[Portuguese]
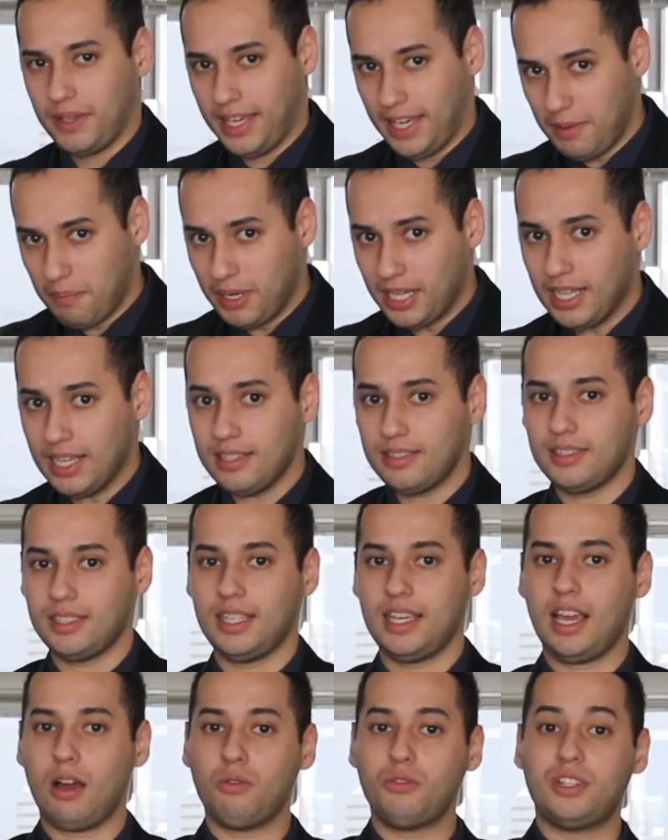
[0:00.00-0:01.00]
híbridas
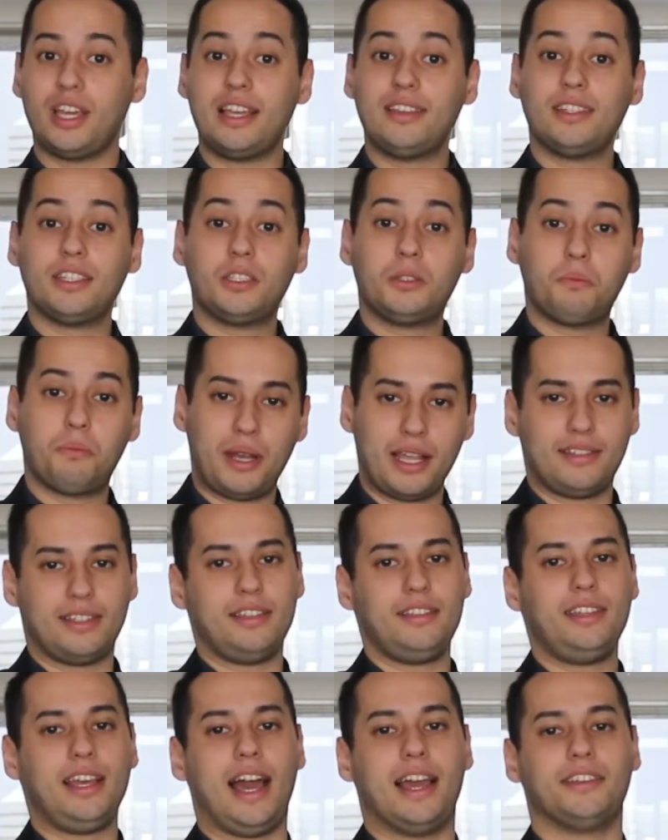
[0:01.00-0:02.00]
e audiências
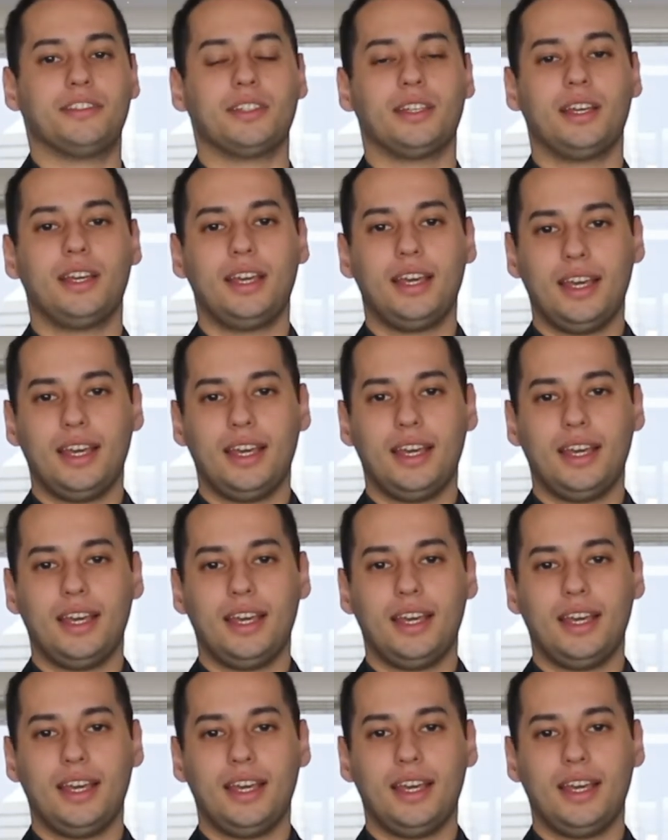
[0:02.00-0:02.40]
presenciais,